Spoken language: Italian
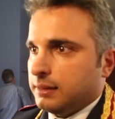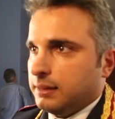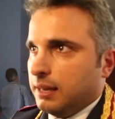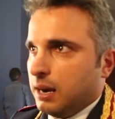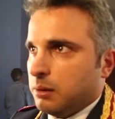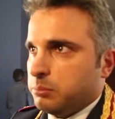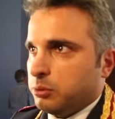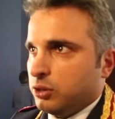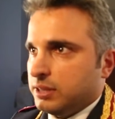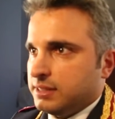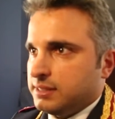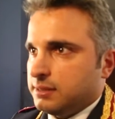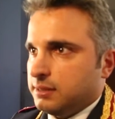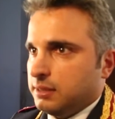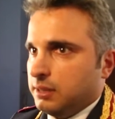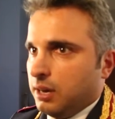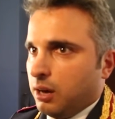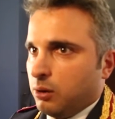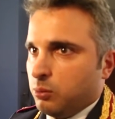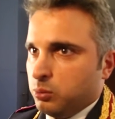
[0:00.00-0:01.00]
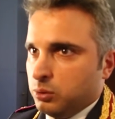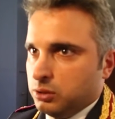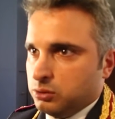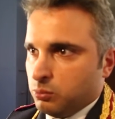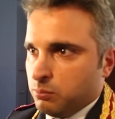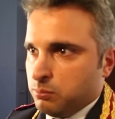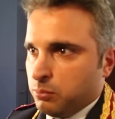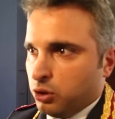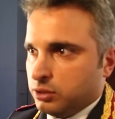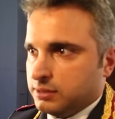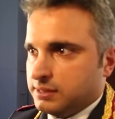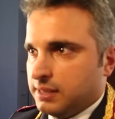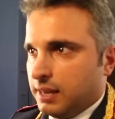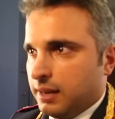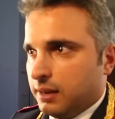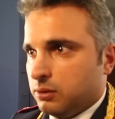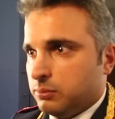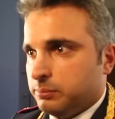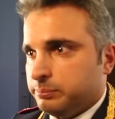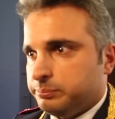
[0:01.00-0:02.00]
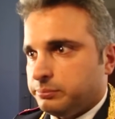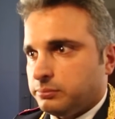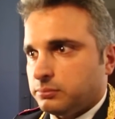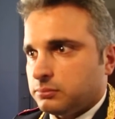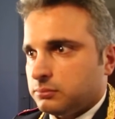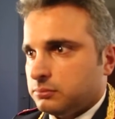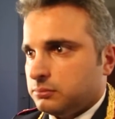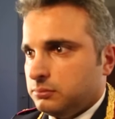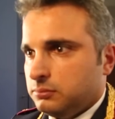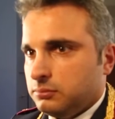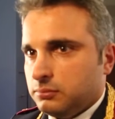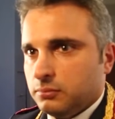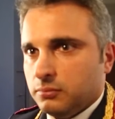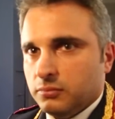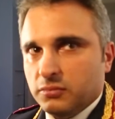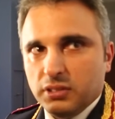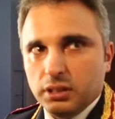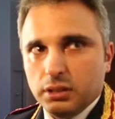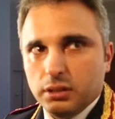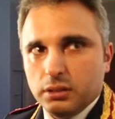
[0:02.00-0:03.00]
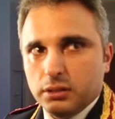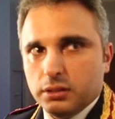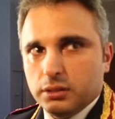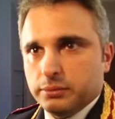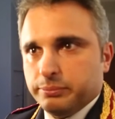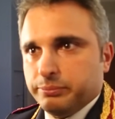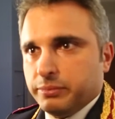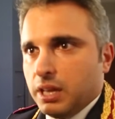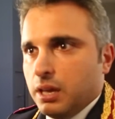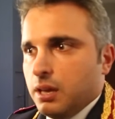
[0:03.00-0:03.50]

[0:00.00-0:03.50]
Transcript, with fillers: della polizia qui su Bolzano. Questi soggetti chi erano?